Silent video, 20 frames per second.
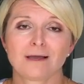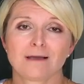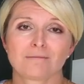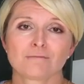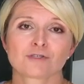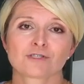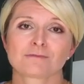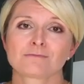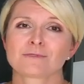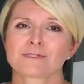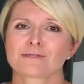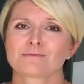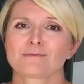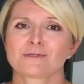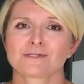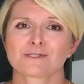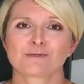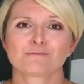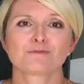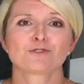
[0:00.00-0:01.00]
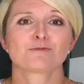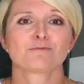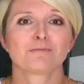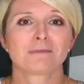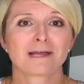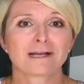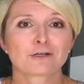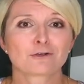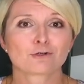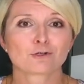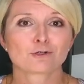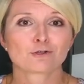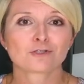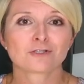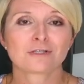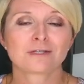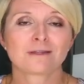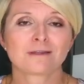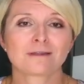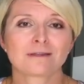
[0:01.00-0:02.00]
możemy sobie zrobić mleko
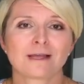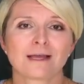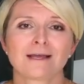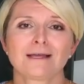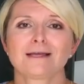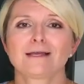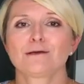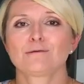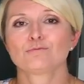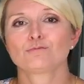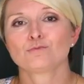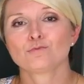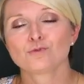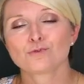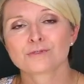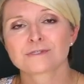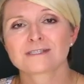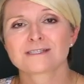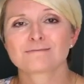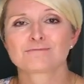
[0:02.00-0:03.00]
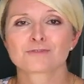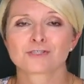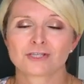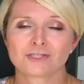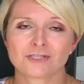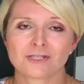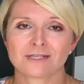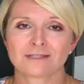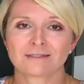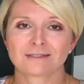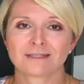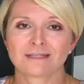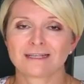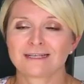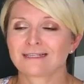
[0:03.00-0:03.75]
roślinne, musy, przeciery,